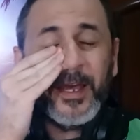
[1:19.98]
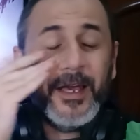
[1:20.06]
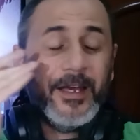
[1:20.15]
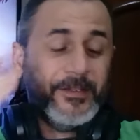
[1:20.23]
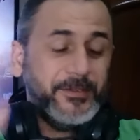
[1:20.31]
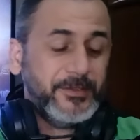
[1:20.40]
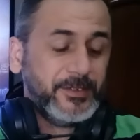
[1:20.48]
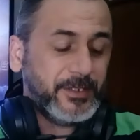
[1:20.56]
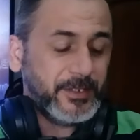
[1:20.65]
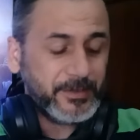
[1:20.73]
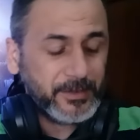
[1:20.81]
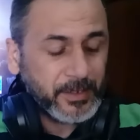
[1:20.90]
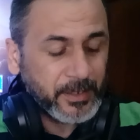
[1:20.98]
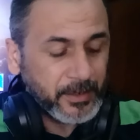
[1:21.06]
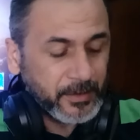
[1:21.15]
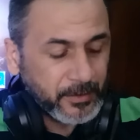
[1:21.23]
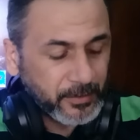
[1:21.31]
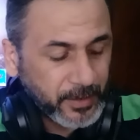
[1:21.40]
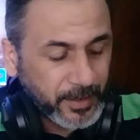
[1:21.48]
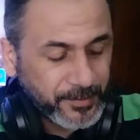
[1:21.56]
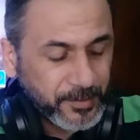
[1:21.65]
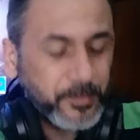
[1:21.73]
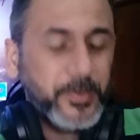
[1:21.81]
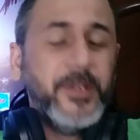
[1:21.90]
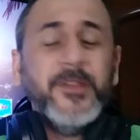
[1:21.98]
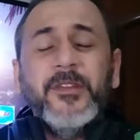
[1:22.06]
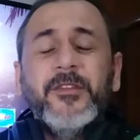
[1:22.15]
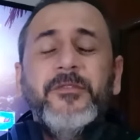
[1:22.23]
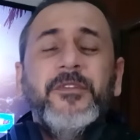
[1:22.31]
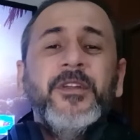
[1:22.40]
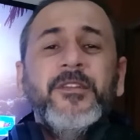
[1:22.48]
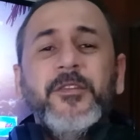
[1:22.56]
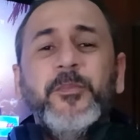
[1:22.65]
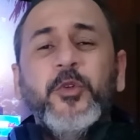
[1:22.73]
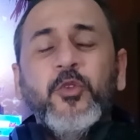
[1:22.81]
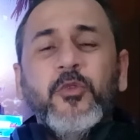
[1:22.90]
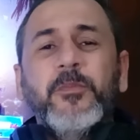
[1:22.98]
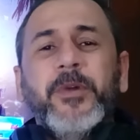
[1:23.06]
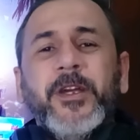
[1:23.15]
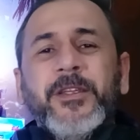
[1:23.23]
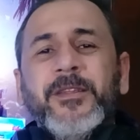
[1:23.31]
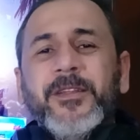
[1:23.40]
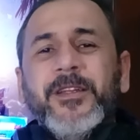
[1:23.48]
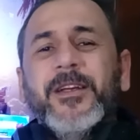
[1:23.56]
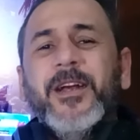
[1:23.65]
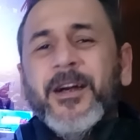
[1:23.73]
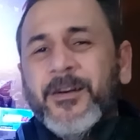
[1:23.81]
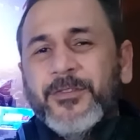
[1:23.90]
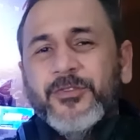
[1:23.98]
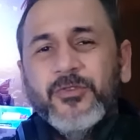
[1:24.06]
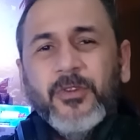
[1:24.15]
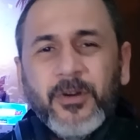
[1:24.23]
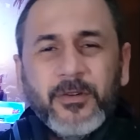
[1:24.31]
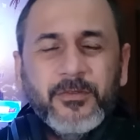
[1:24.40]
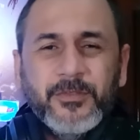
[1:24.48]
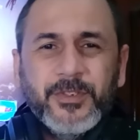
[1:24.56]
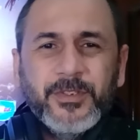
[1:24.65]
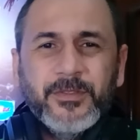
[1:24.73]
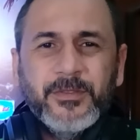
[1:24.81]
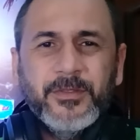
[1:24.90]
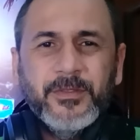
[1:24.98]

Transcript: erradas, cara. As empresas, ao invés de se preocupar em entregar jogos